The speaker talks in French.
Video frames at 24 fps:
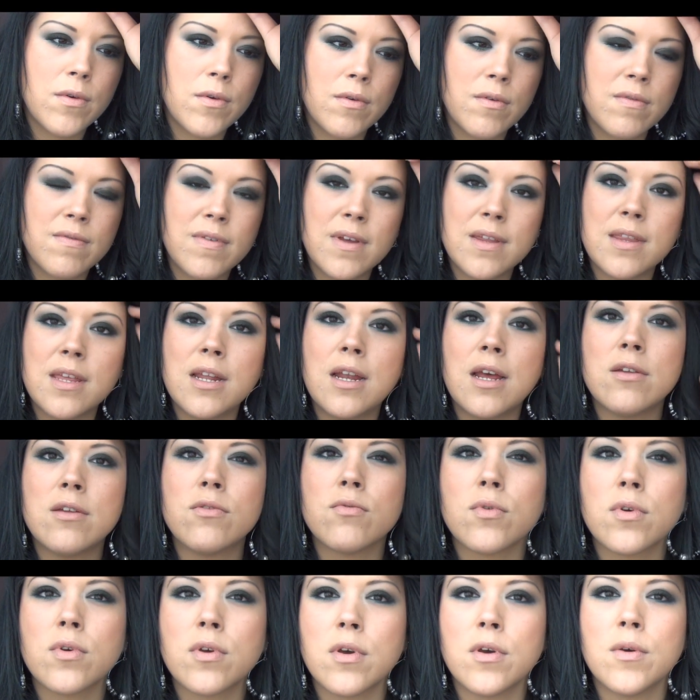Fadela,
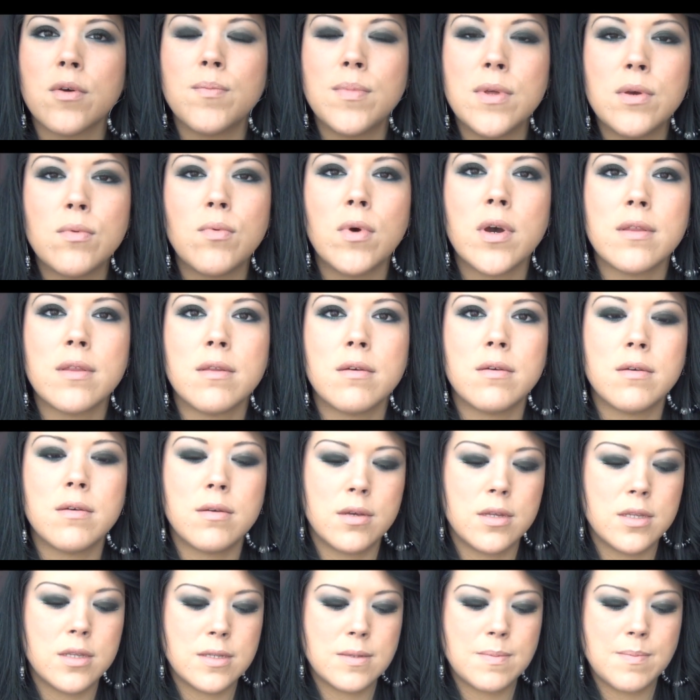donc euh, B1
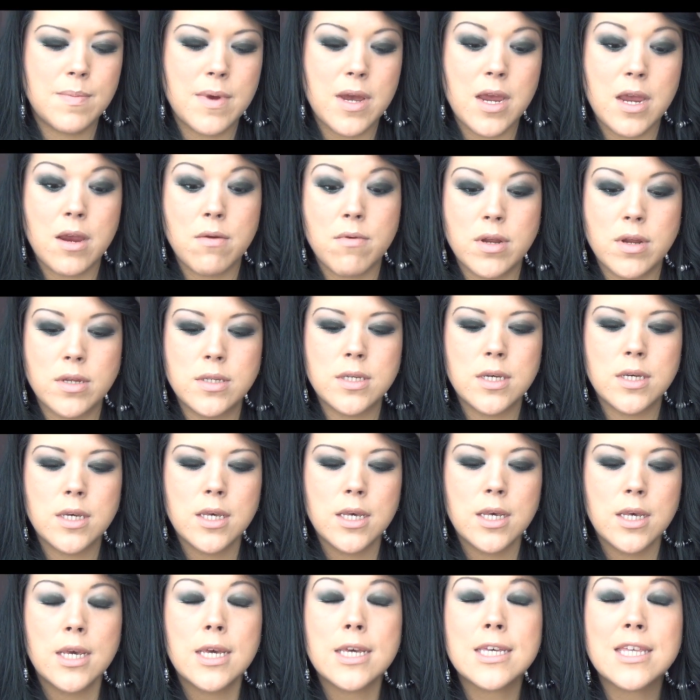Inspired,
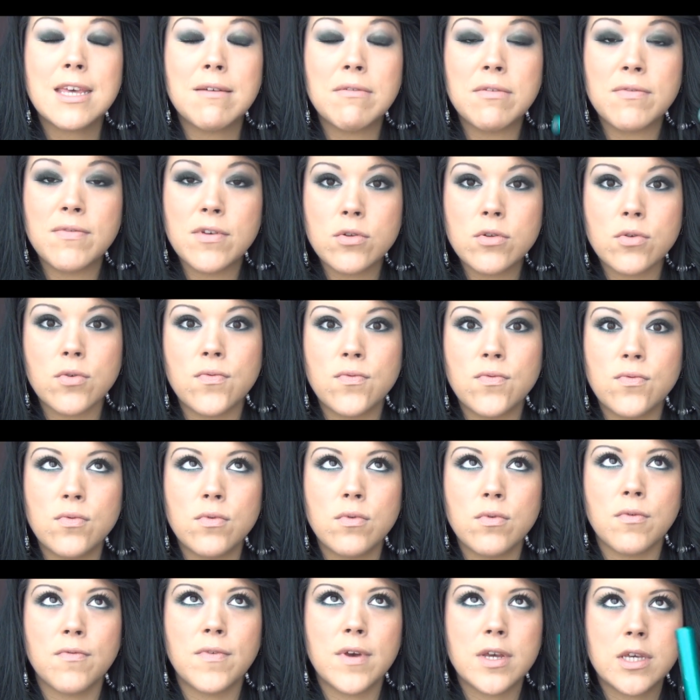qui avait fait une
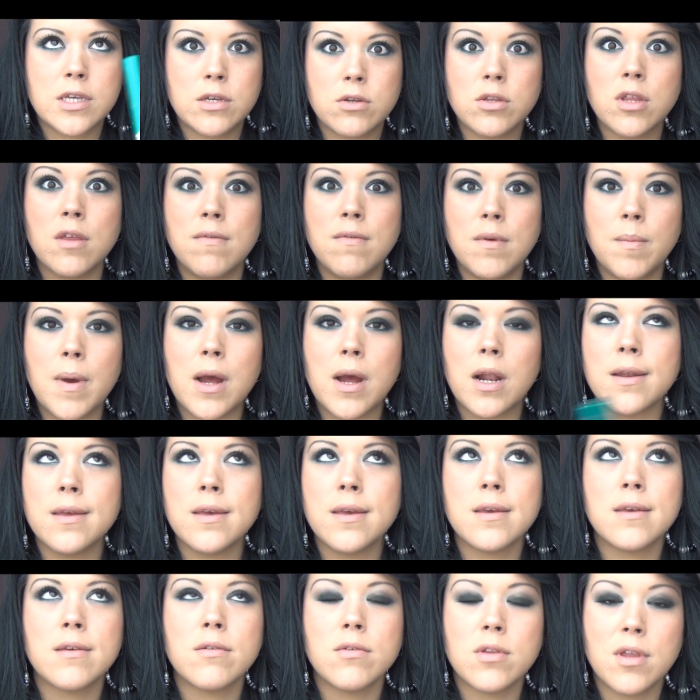revue, enfin qui en avait
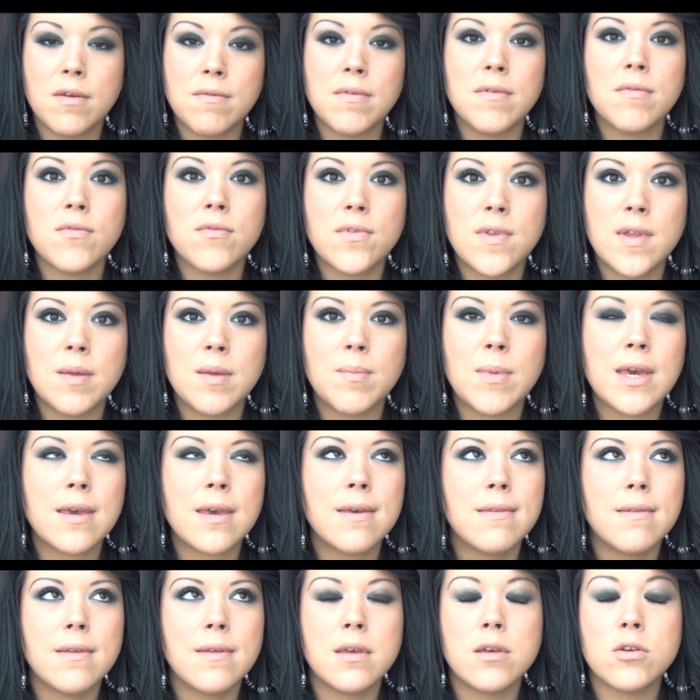parlé, qui en avait vanté les
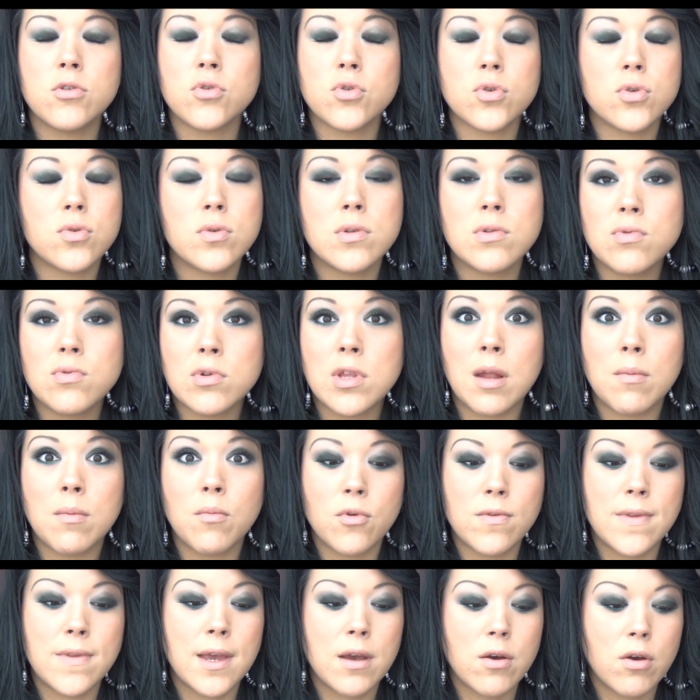mérites, et je suis
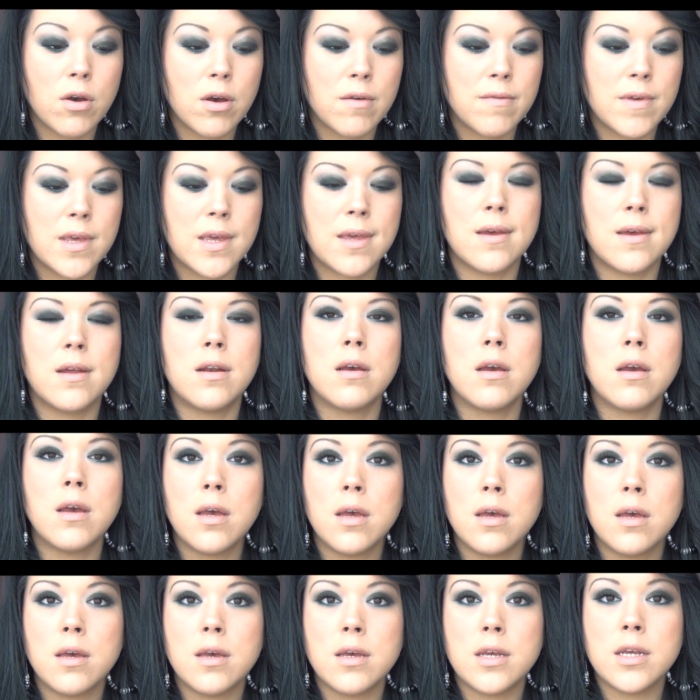totalement d'accord avec elle.
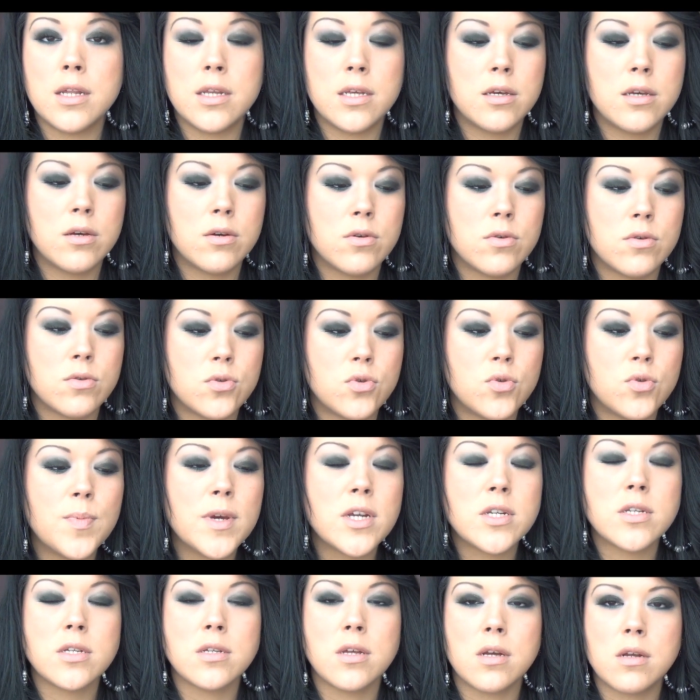Il est
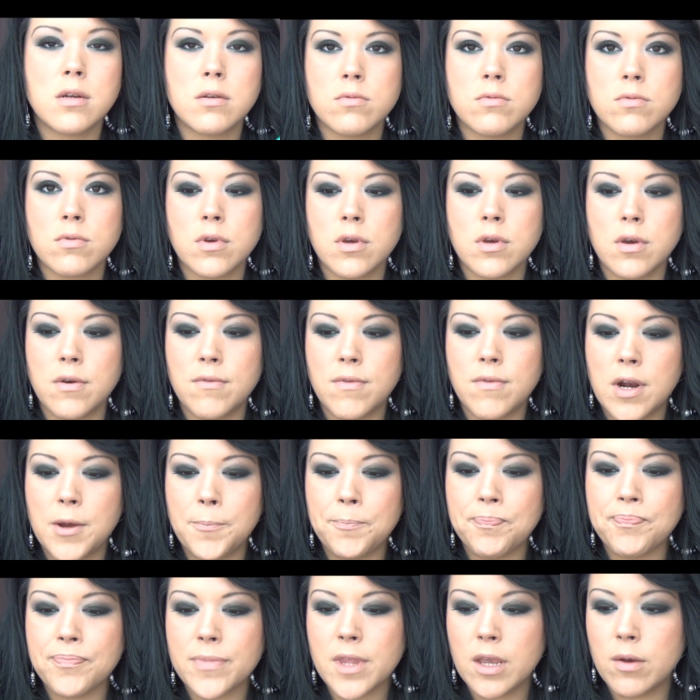super génial, donc voilà.
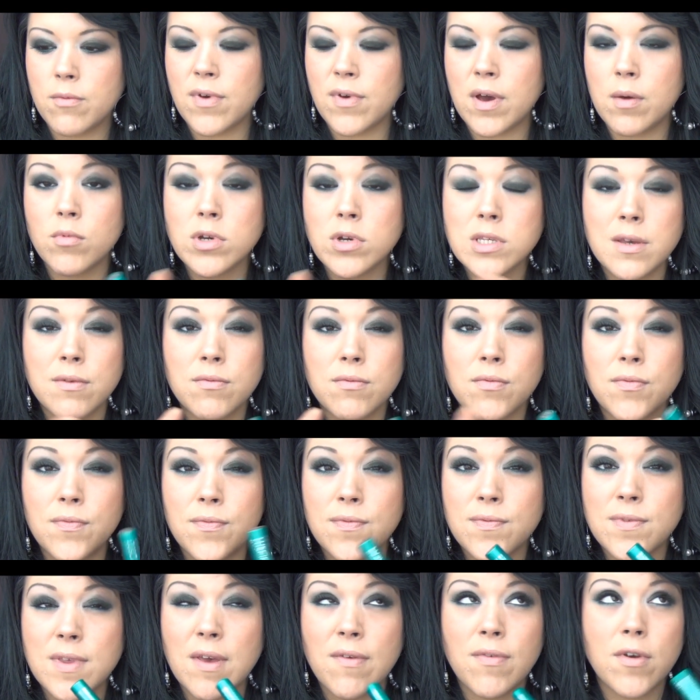Enfin moi, ça,
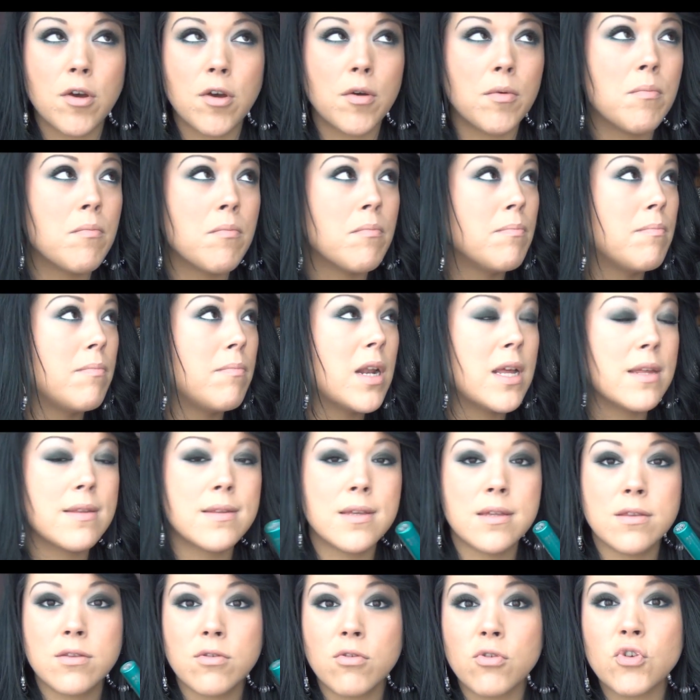ça fait quand même
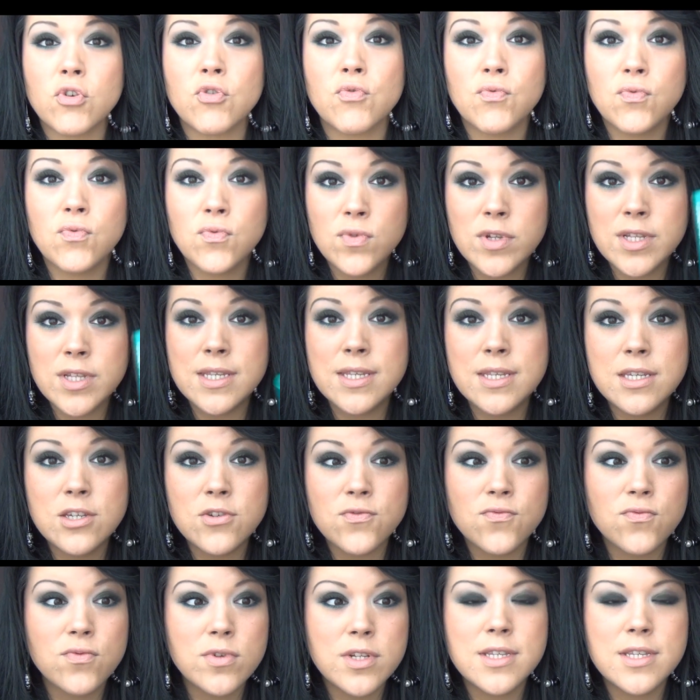blindé de temps que je vous le dis,
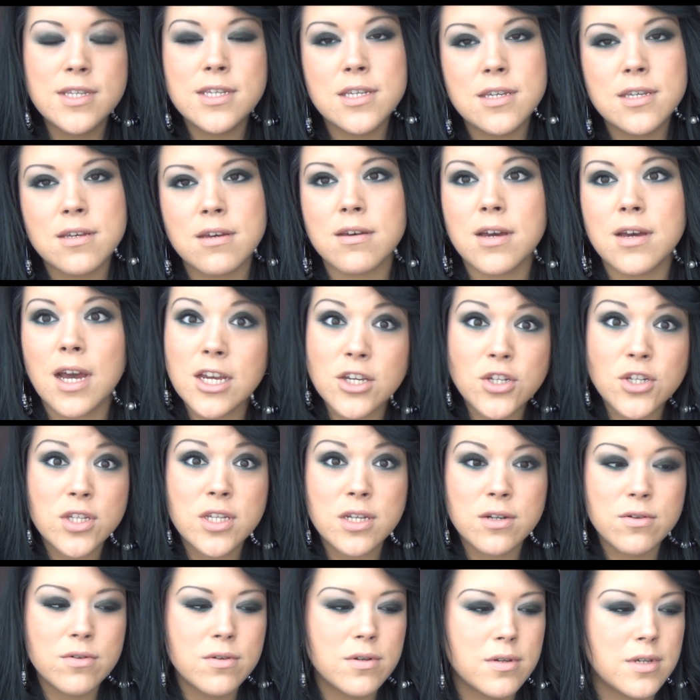je vous le dis,
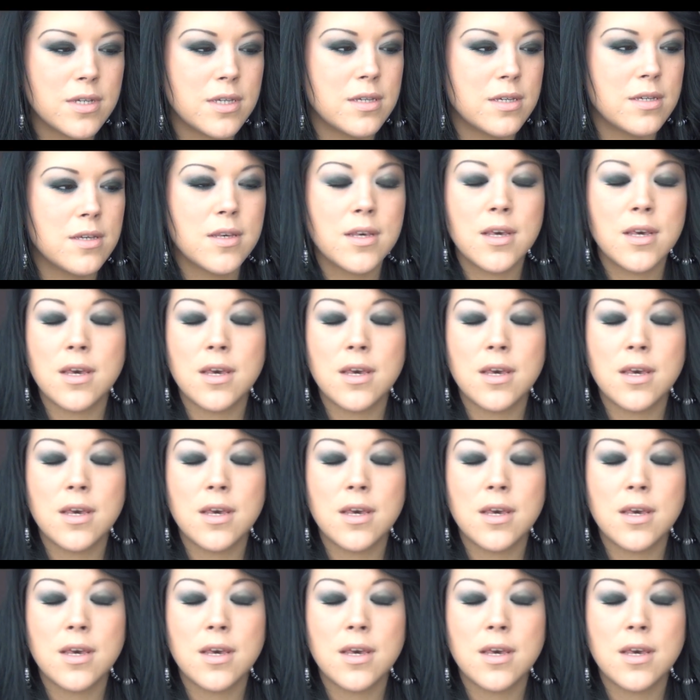achetez-le, et,